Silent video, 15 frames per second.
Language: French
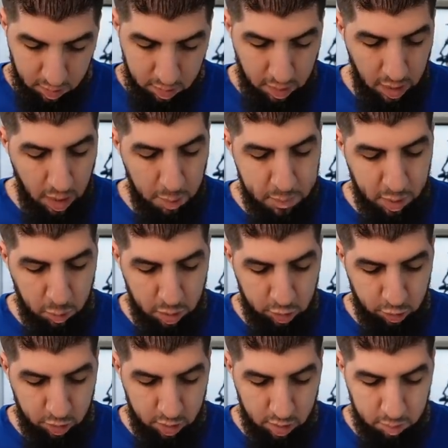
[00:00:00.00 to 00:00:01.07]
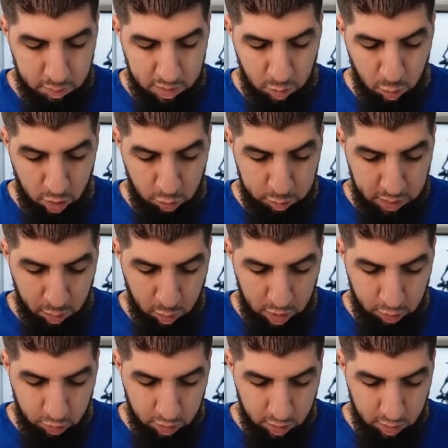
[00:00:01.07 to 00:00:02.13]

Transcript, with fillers: Ah, bien wesh. Bien wesh, bien wesh.